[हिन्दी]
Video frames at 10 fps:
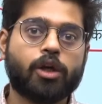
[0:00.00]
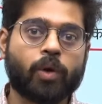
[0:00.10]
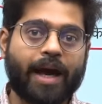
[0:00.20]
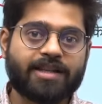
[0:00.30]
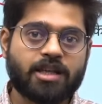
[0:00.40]

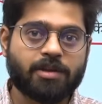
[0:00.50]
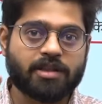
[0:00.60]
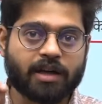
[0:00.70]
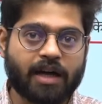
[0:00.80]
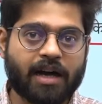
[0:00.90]
तो ऐसे में
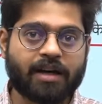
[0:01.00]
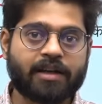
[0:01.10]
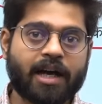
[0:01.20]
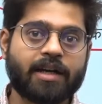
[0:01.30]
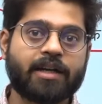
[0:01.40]
सरकार का
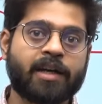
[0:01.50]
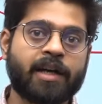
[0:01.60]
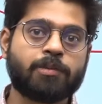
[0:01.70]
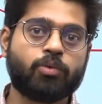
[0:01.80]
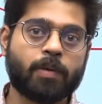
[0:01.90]
टारगेट यह
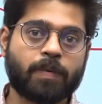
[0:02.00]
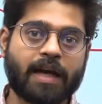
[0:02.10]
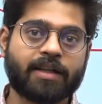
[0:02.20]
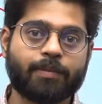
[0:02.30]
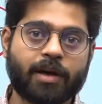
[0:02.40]
है इस पूरे
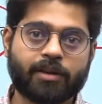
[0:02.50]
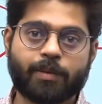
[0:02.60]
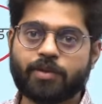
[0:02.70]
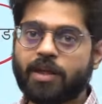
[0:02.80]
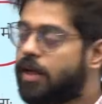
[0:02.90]
प्लान के
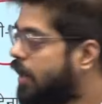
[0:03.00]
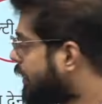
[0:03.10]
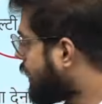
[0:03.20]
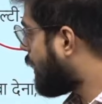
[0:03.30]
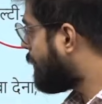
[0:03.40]
माध्यम से कि